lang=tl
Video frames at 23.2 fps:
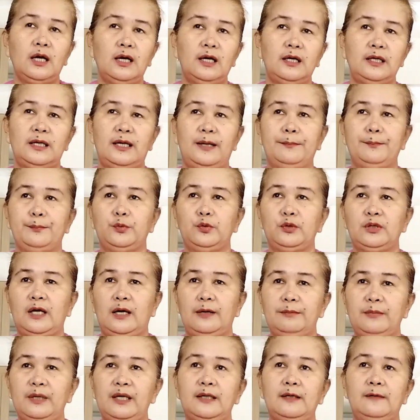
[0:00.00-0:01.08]
nga, inampun
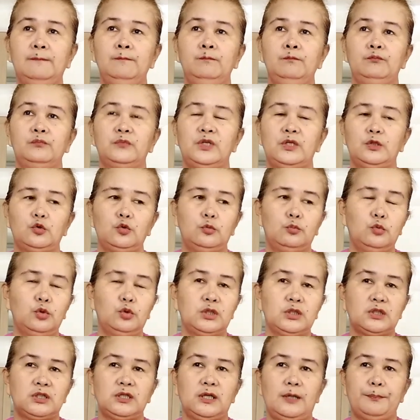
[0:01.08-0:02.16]
namin. Dito muna
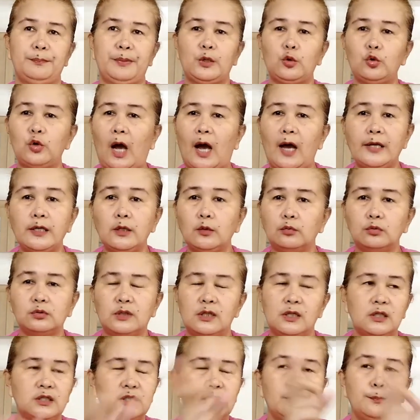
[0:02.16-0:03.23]
siya. Pero ayaw ko
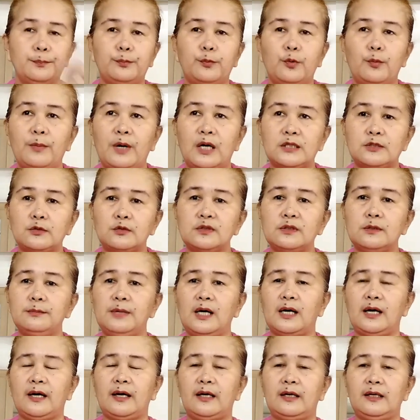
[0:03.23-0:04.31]
talaga siyang pumasok sa
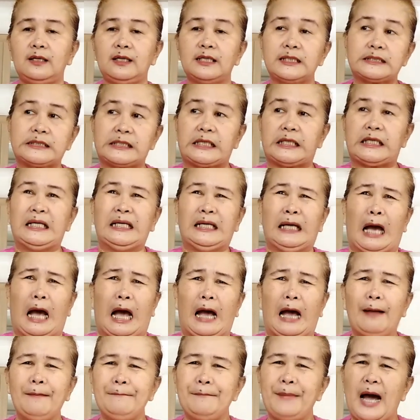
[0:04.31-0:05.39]
bahay kasi
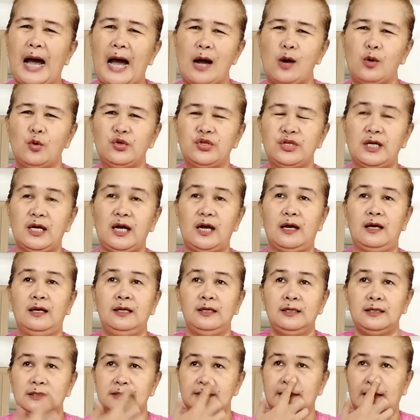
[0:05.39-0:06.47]
ang baho niya.
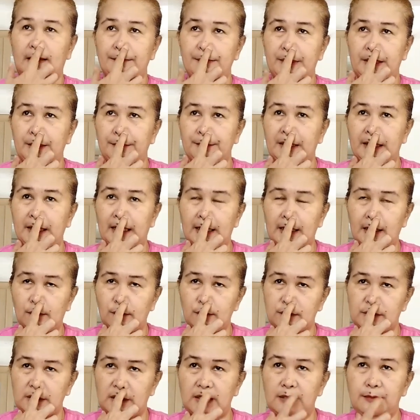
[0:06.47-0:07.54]
Sabi naman ng anak ko,
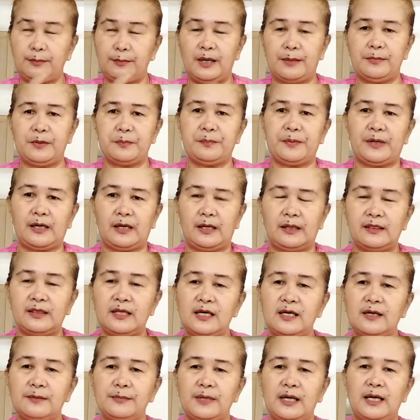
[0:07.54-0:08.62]
sige mama, parang
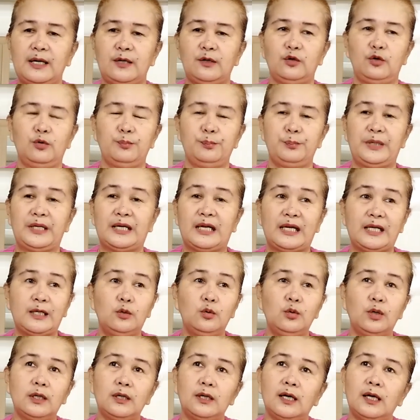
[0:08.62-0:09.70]
hindi ka mag-ano,
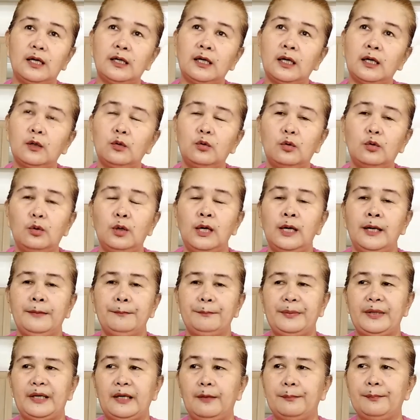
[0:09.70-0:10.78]
pinaliguan ng anak ko,
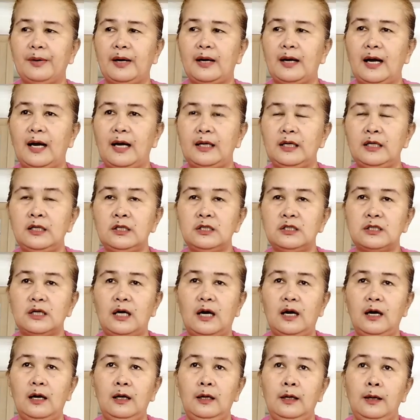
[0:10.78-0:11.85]
pinapakain
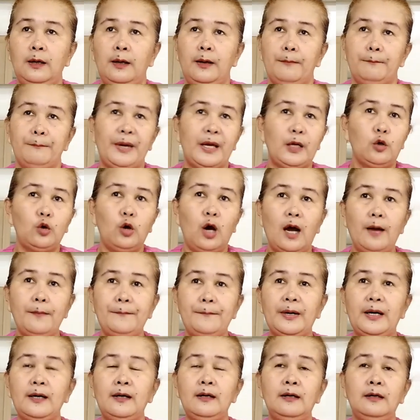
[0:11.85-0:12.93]
siya, pero
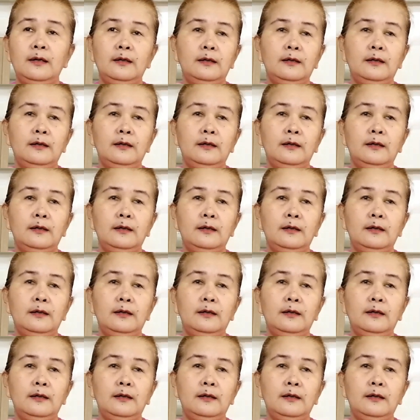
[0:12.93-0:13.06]
habang